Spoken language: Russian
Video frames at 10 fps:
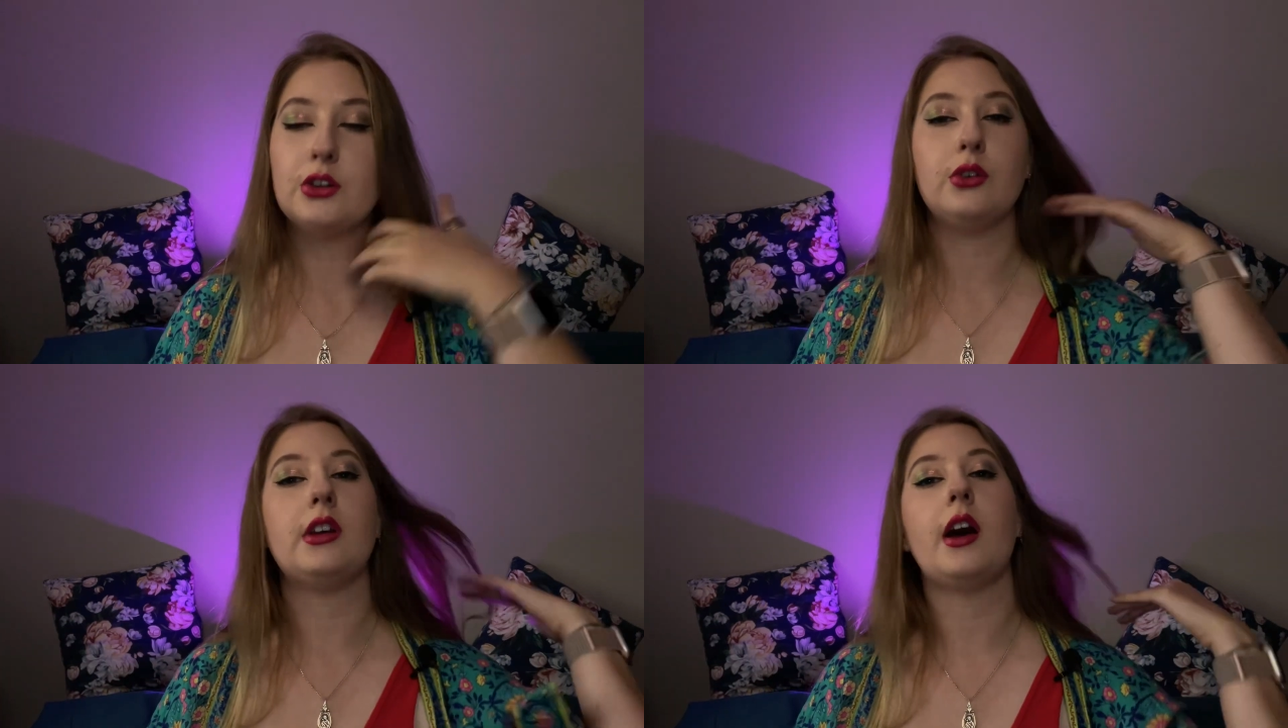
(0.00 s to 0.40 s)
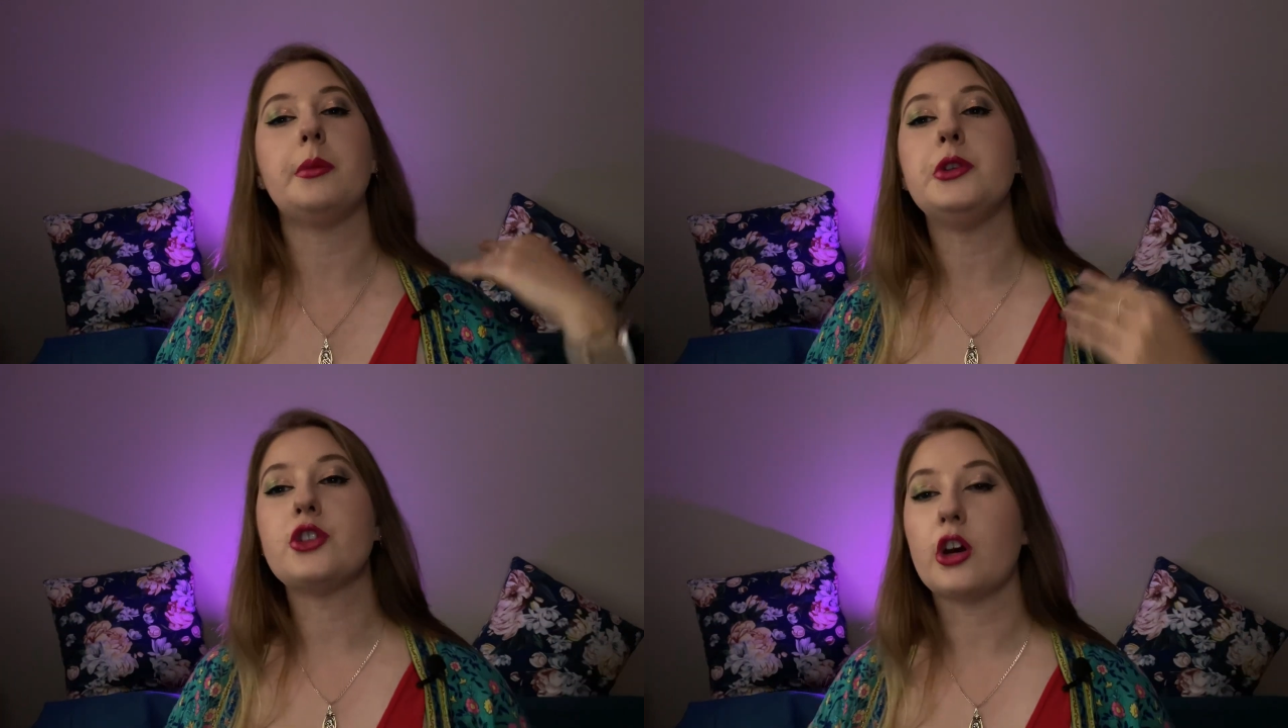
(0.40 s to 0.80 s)
но я
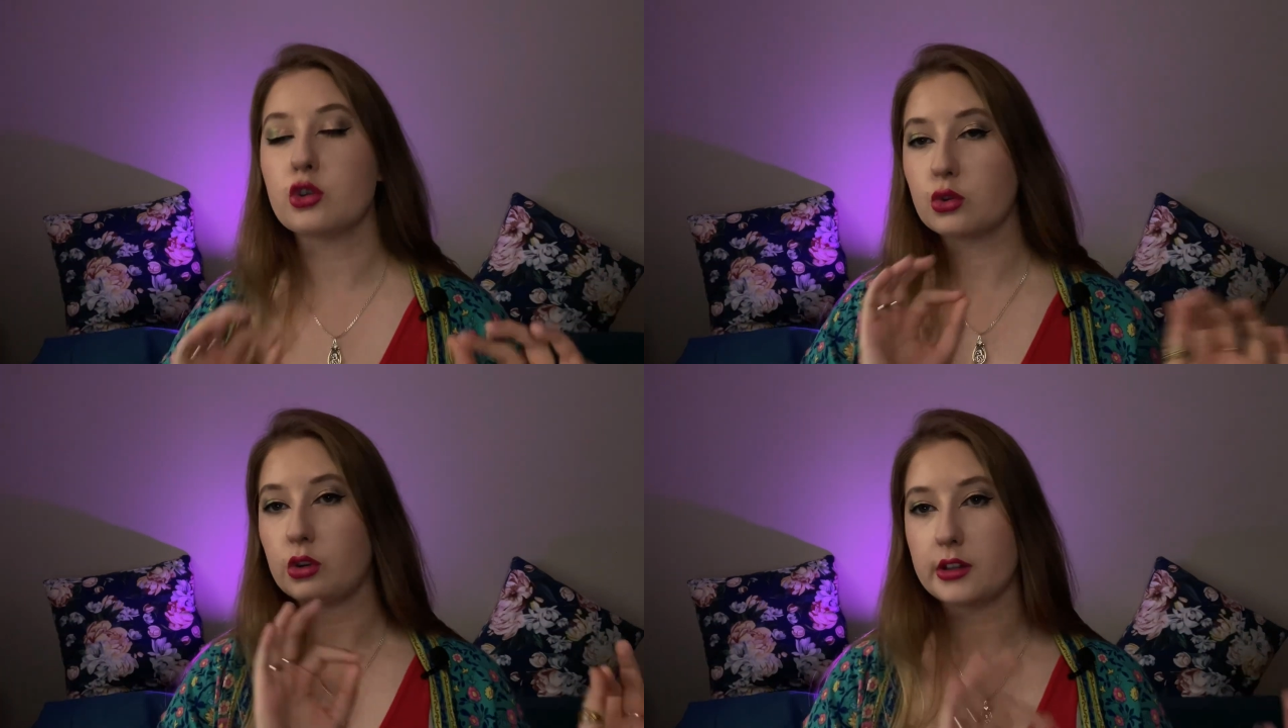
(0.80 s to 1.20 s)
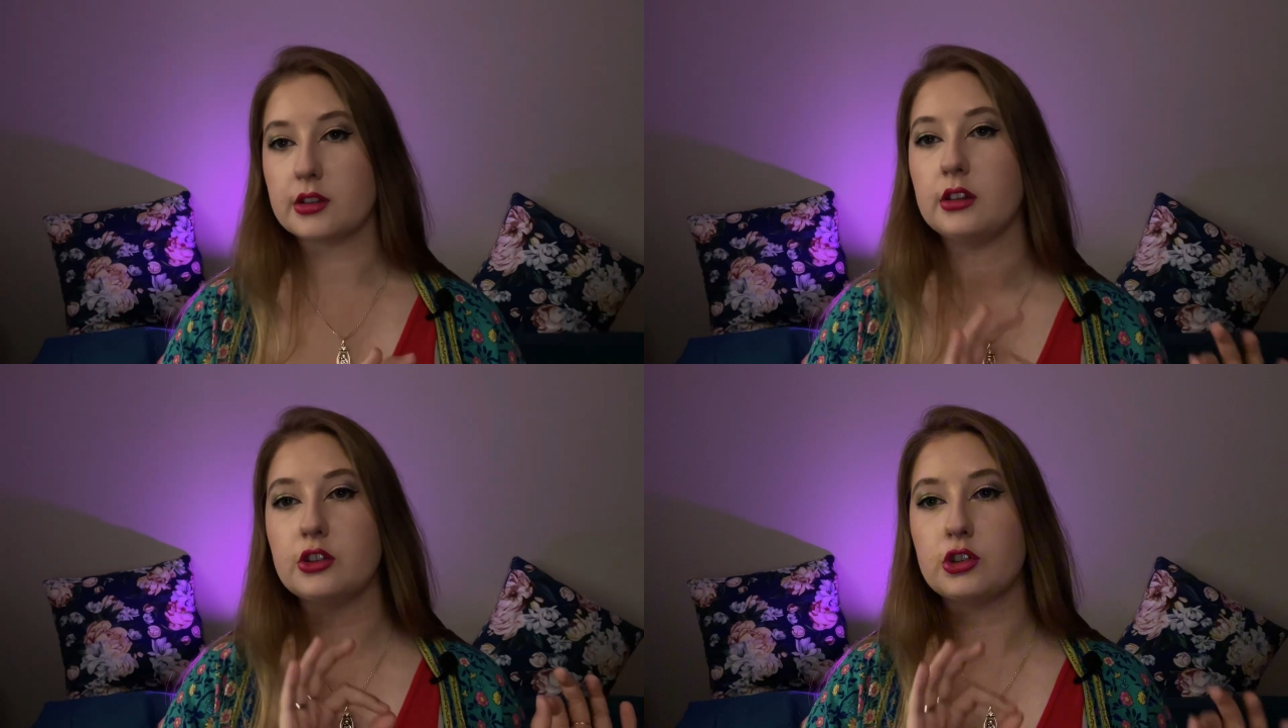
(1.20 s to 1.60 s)
обещаю, что раз
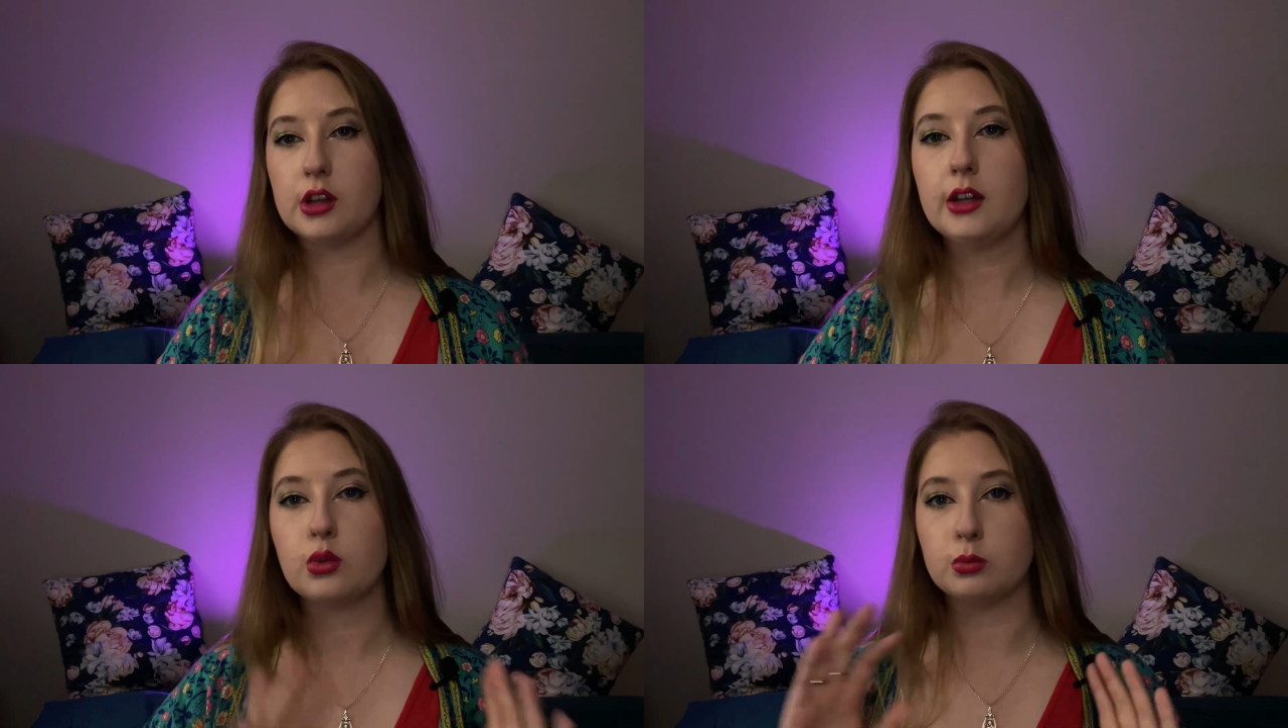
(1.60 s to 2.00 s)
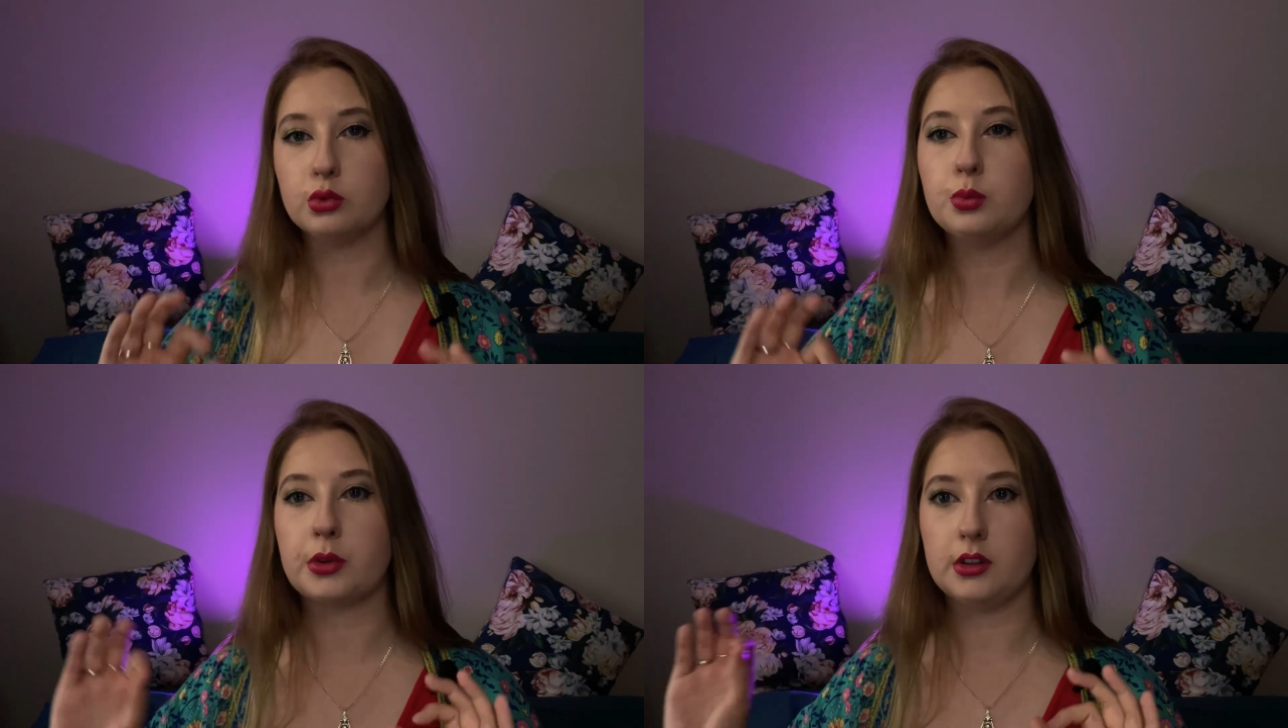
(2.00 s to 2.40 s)
я начала, то
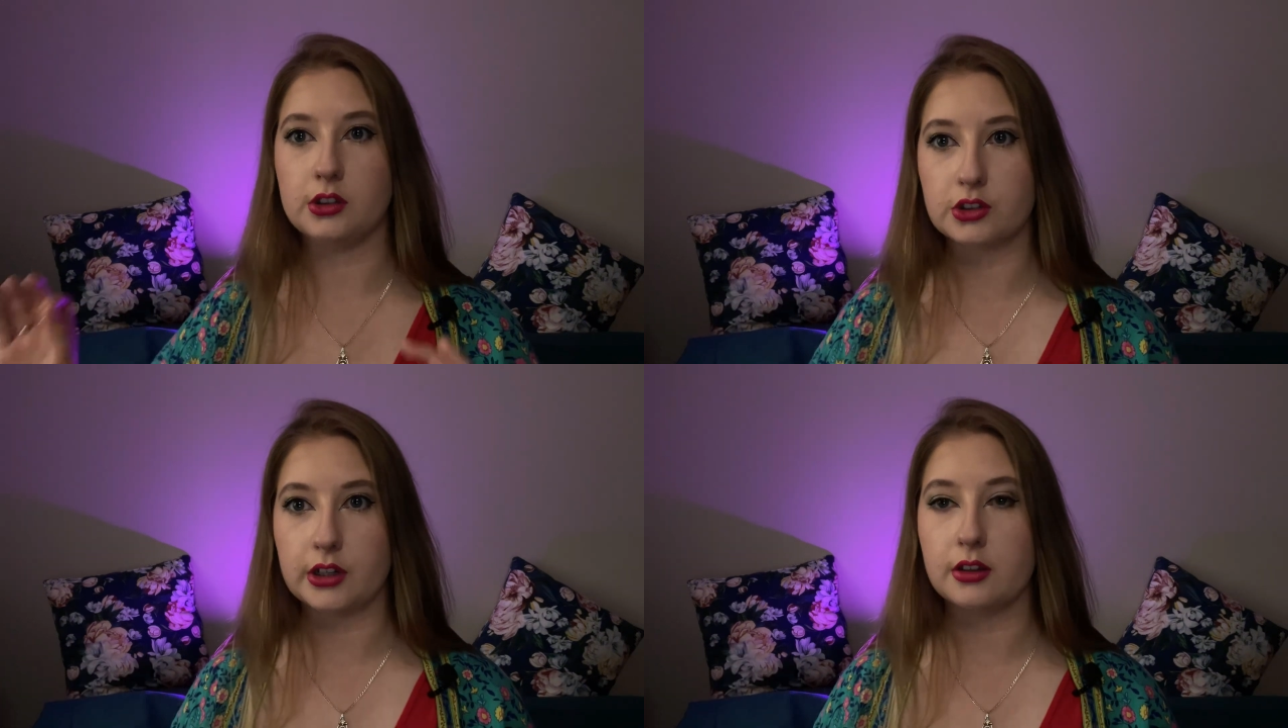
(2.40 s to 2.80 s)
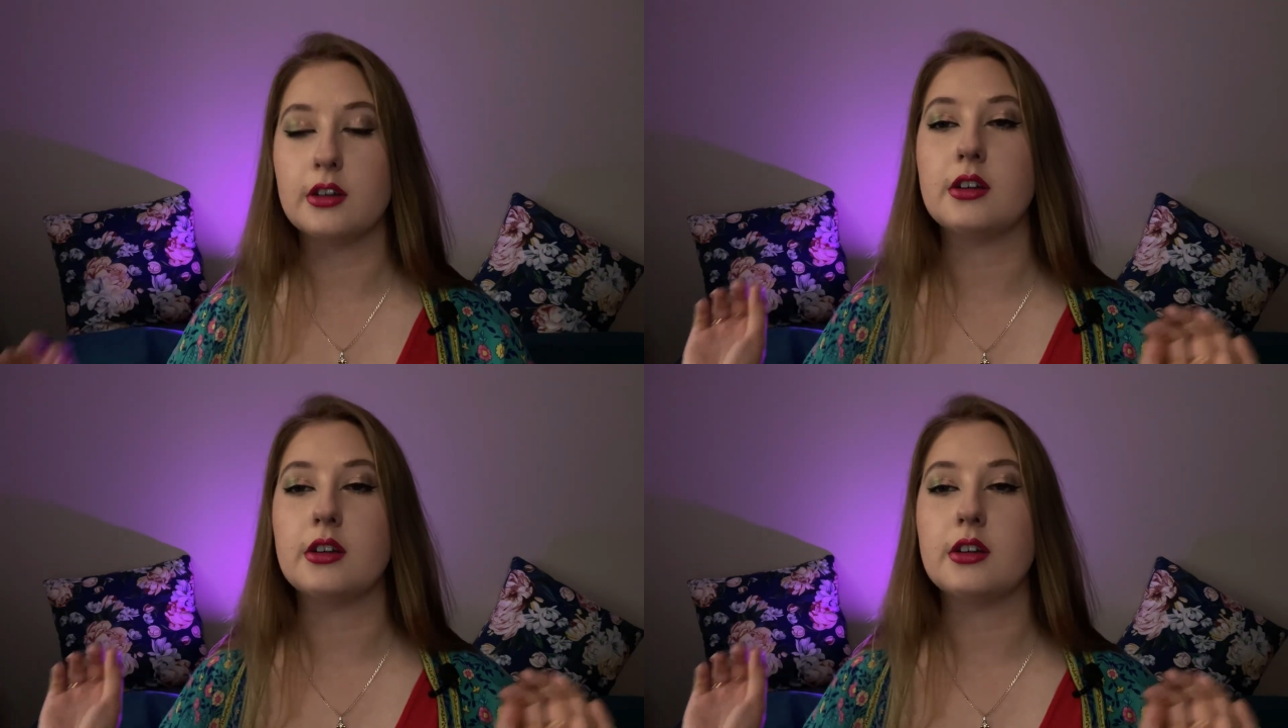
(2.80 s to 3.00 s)
буду продолжать.